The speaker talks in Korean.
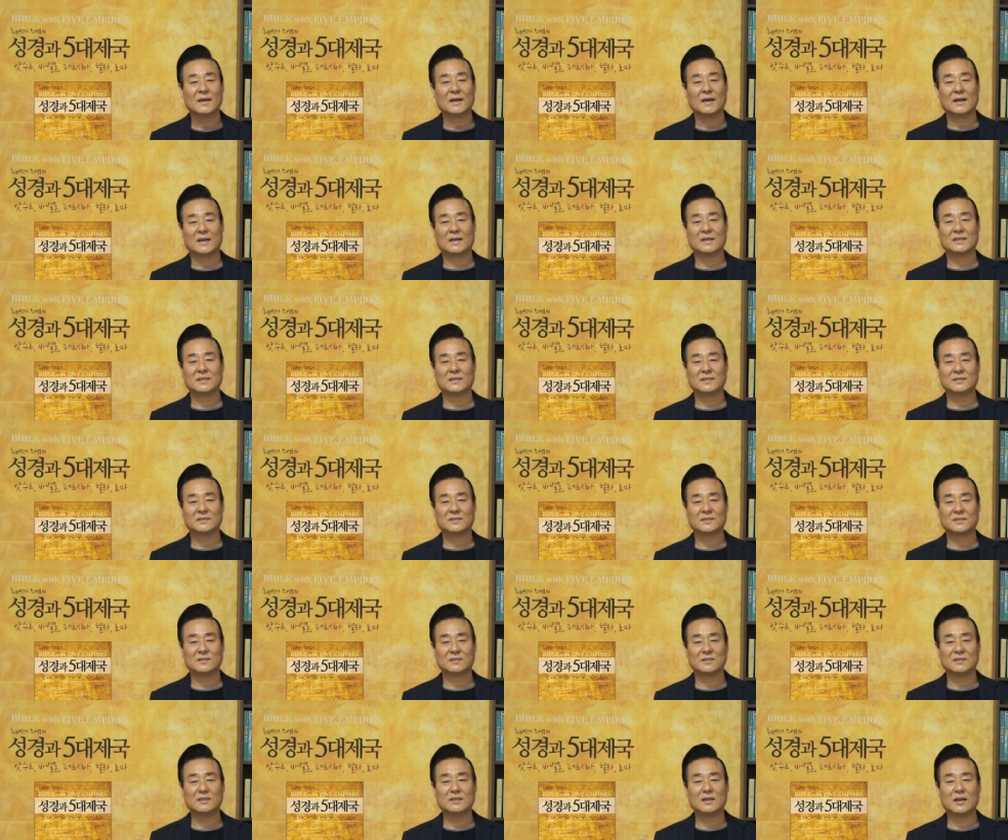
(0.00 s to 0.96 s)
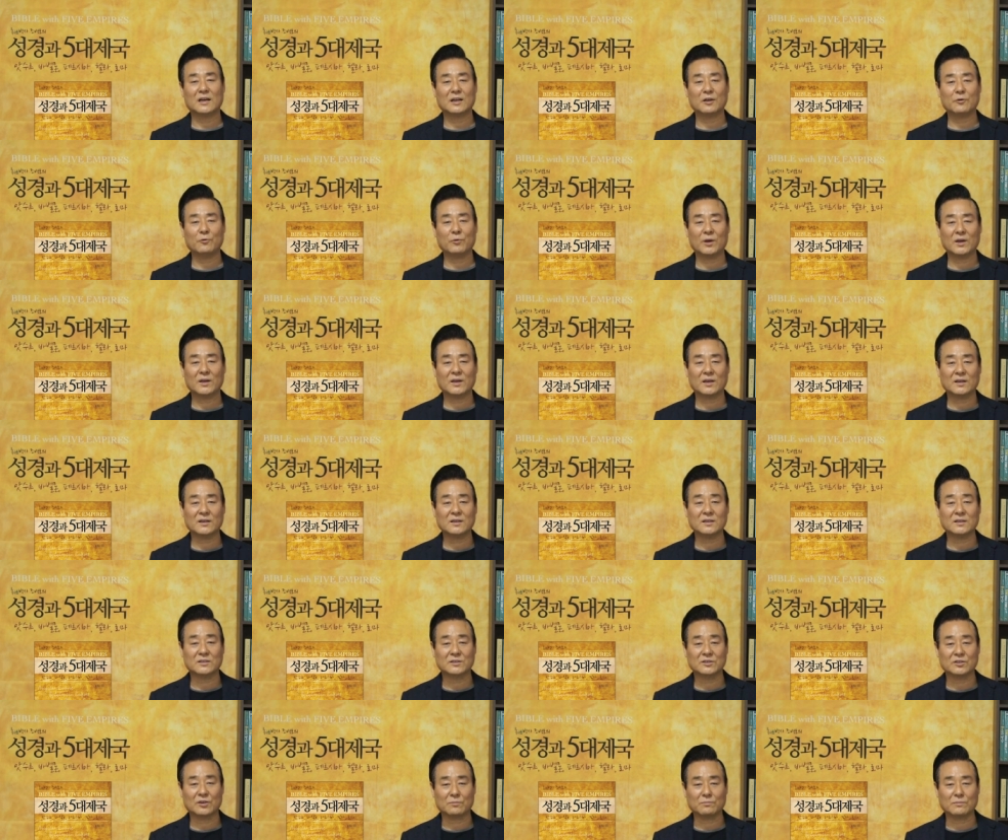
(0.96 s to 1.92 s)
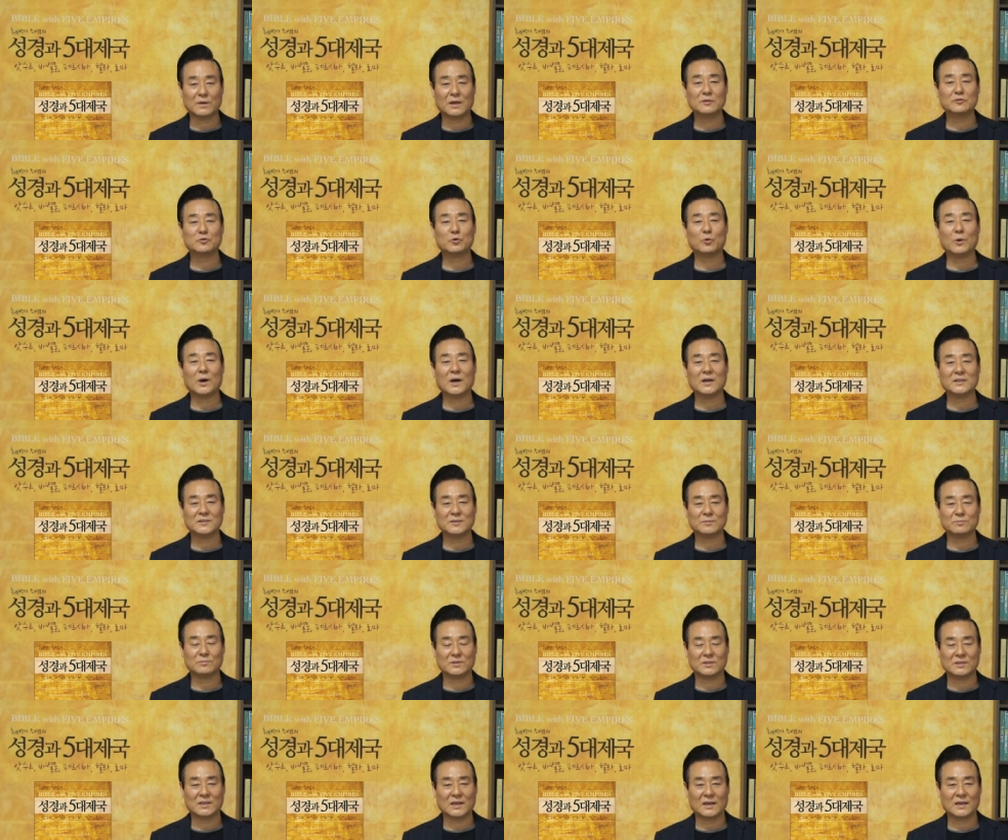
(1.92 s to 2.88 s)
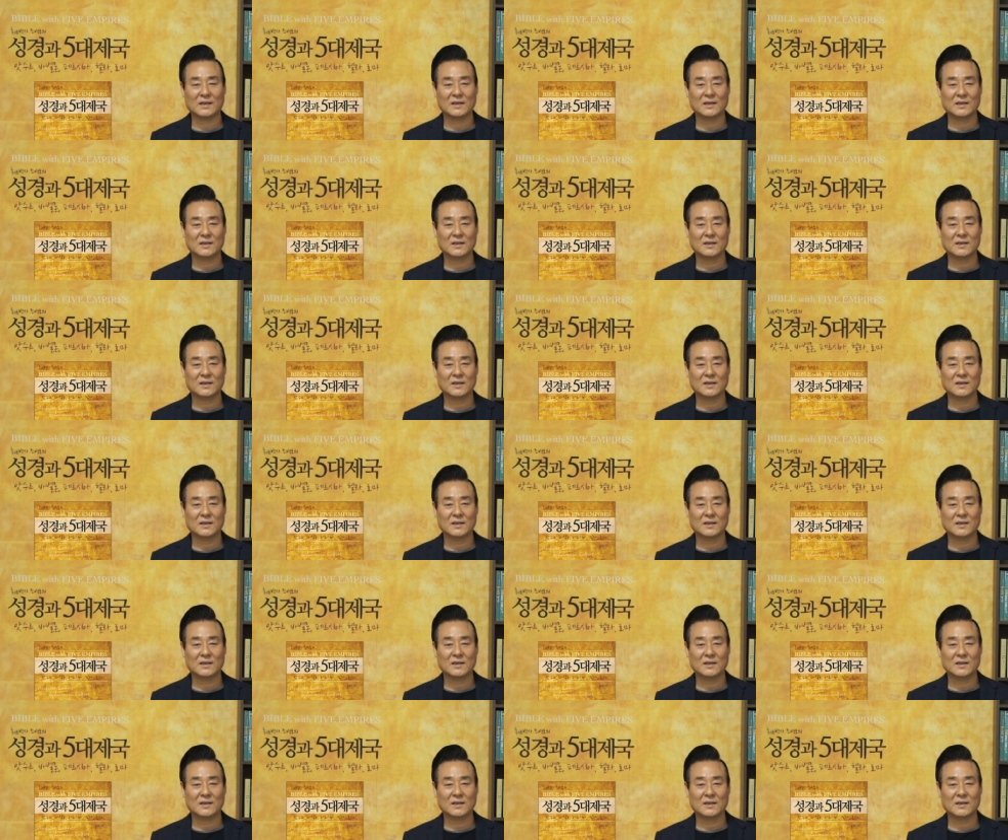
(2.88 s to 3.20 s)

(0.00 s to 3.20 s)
하나님께서는 인간의 회개를 정말 좋아하십니다.